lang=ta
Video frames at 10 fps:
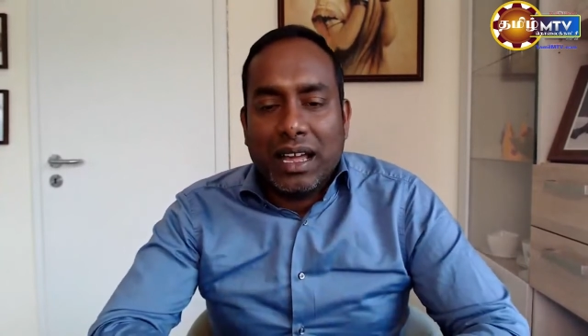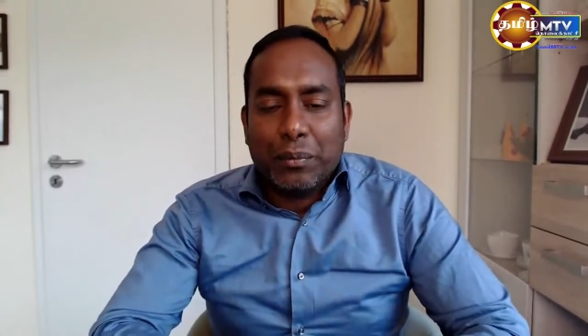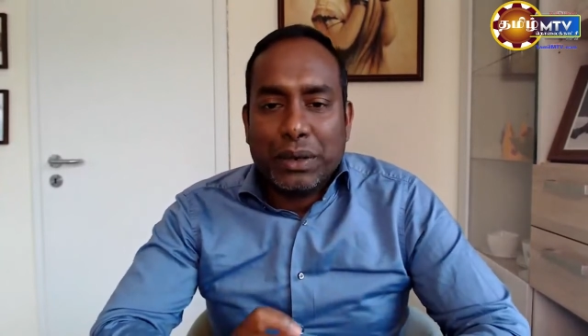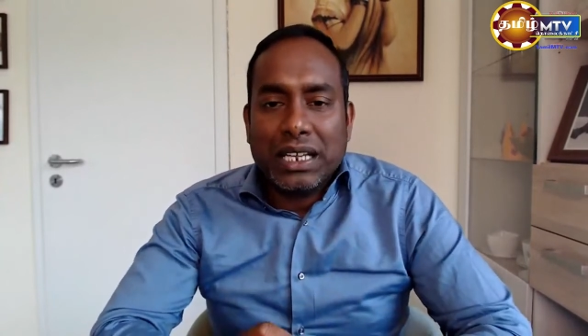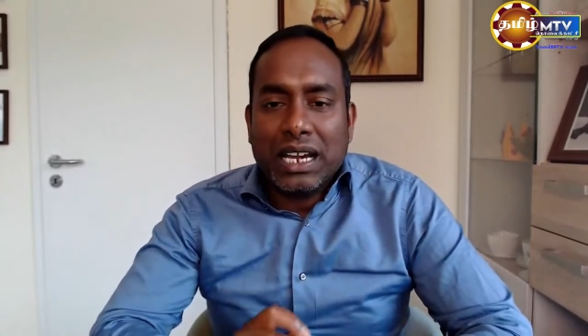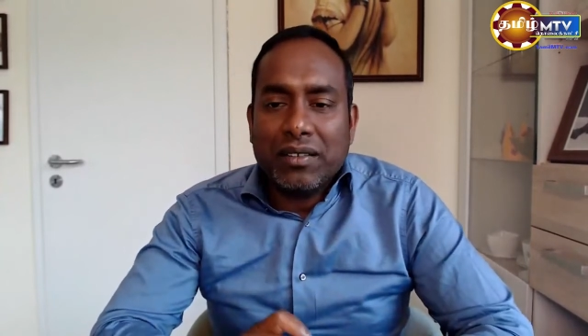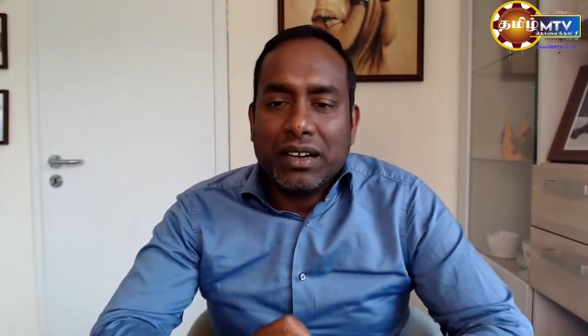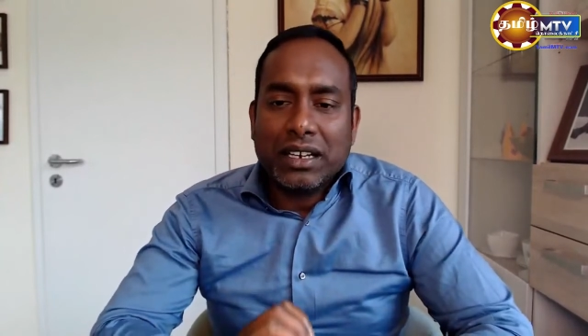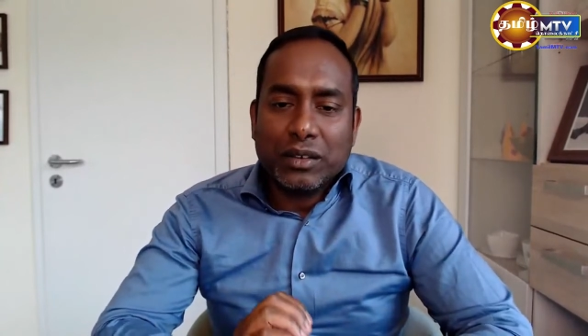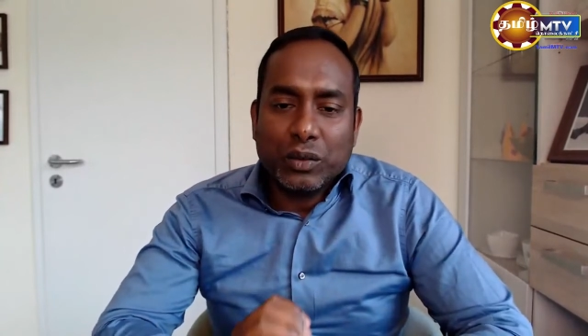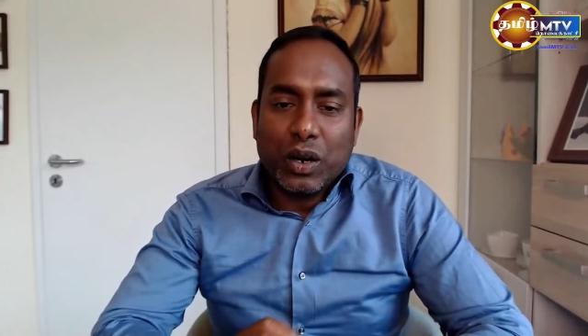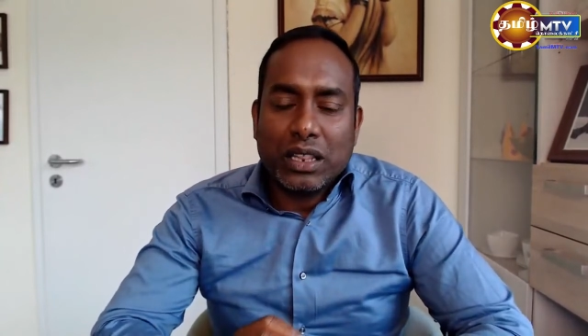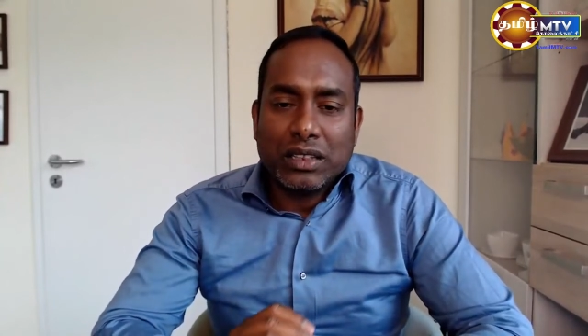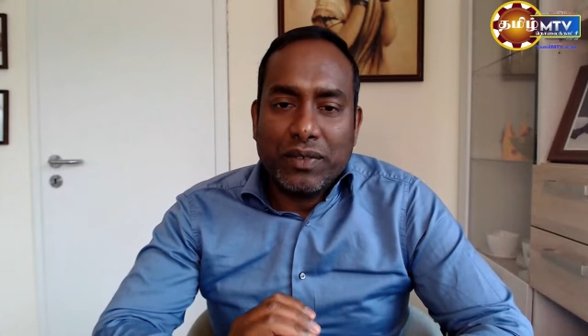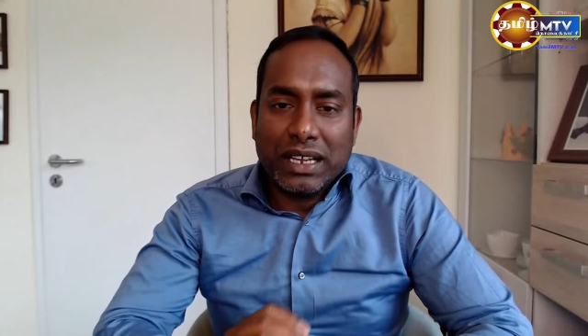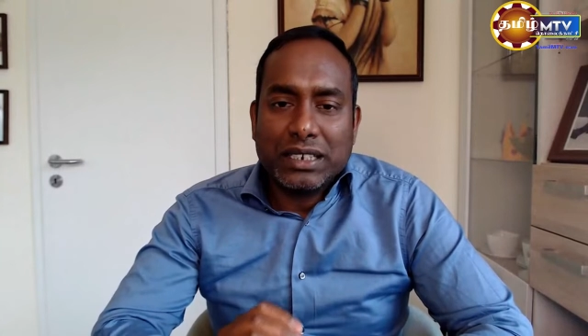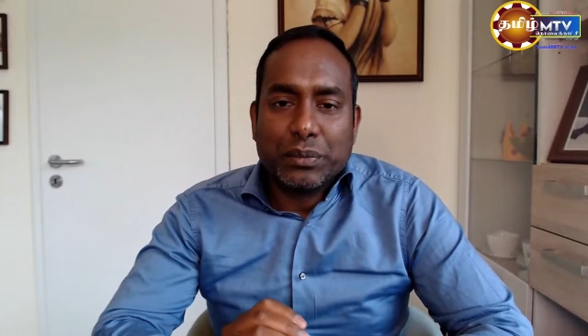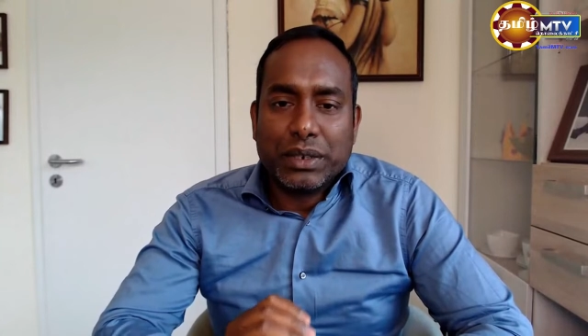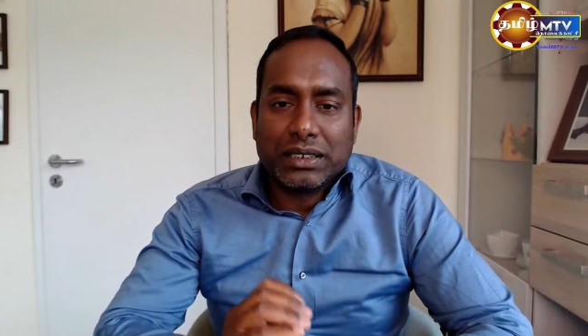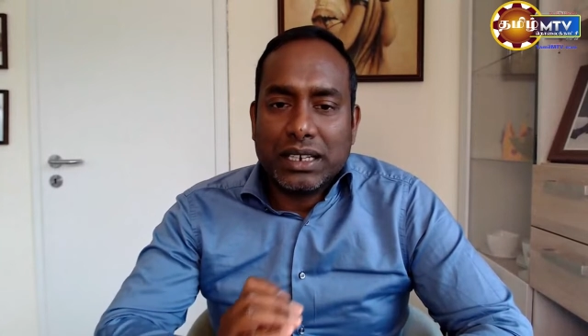அப்படியானவர்களுக்கும் தொடர்ந்து வயிற்று
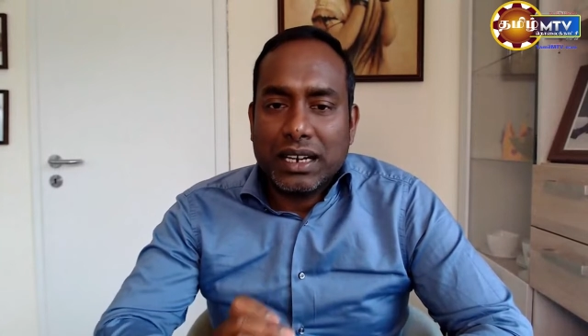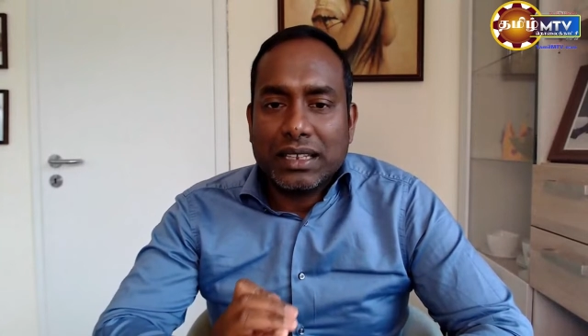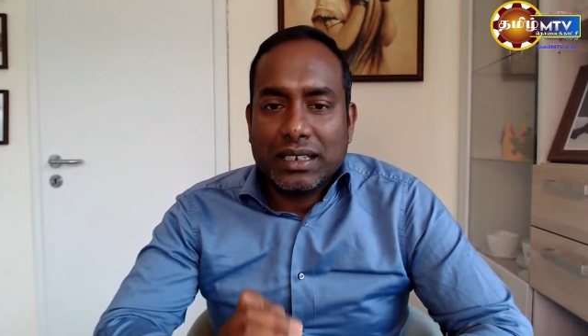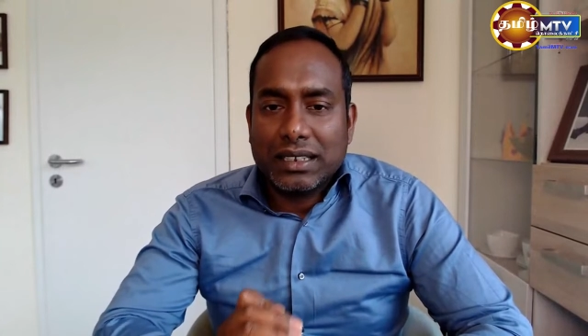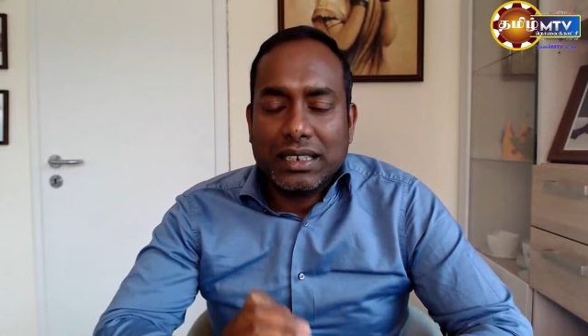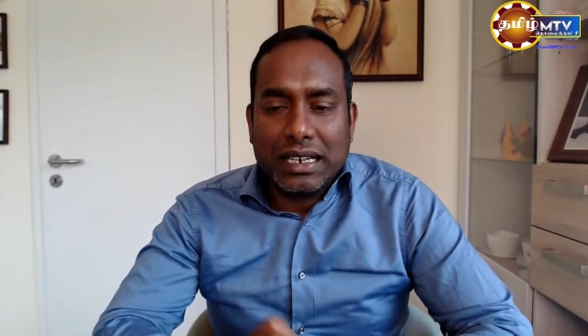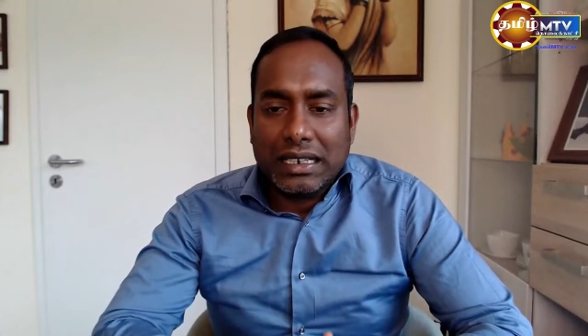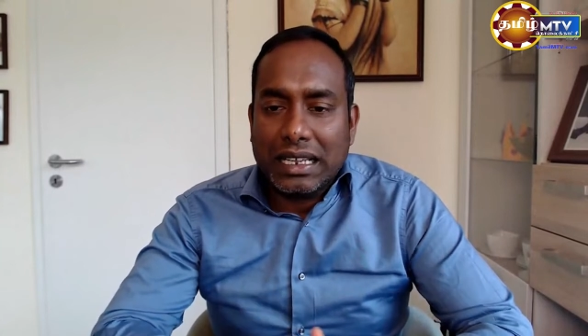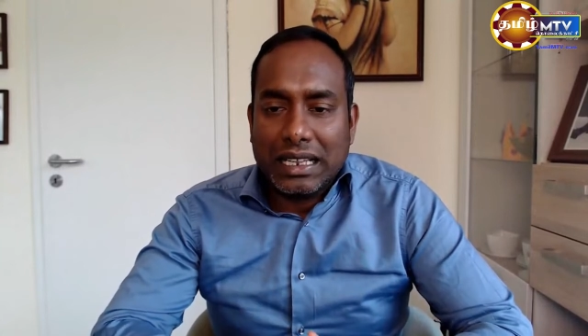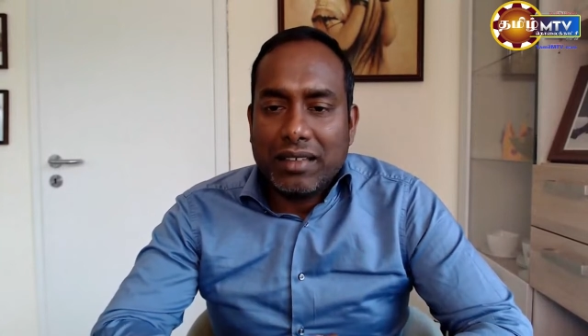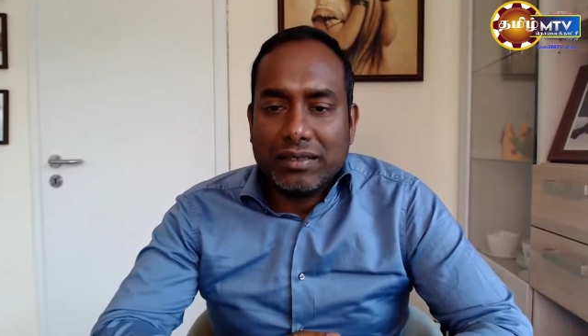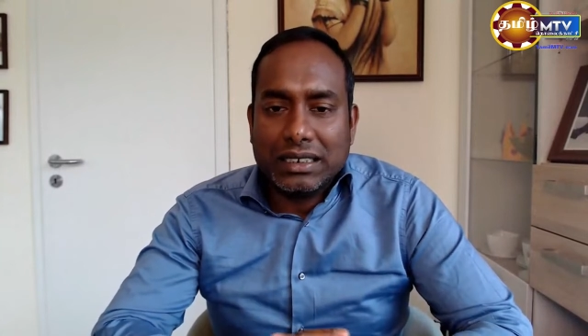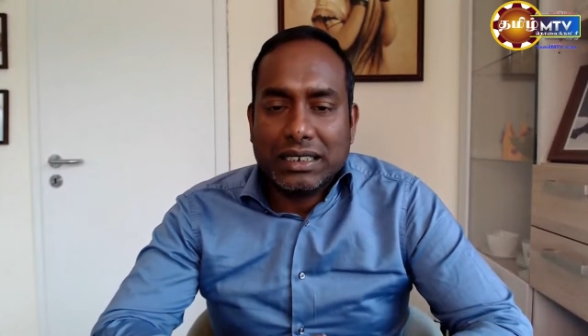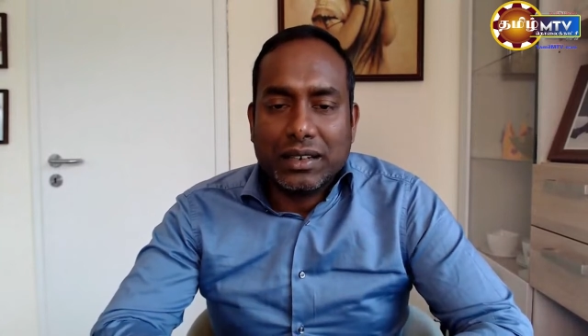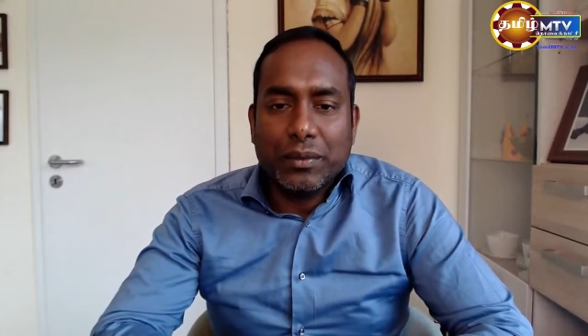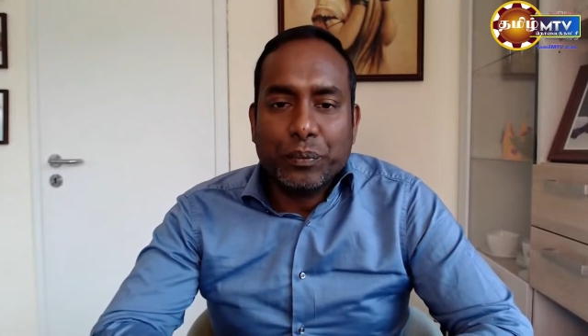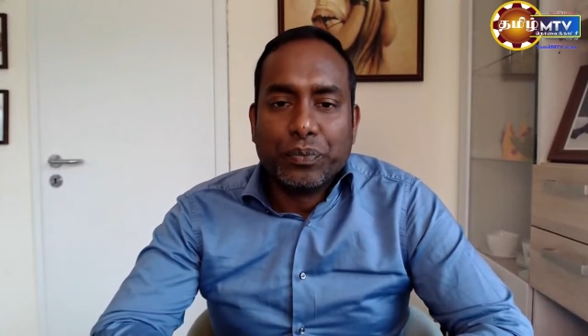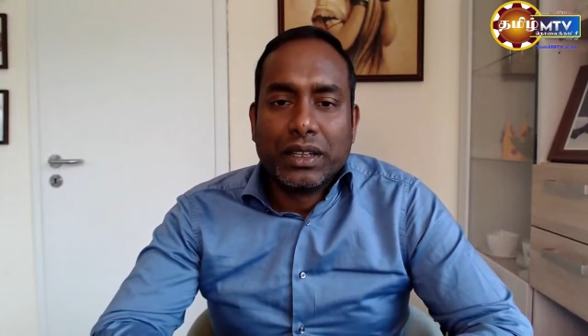பிரச்சனைகள் அது இது ஏதாவது இருக்கும்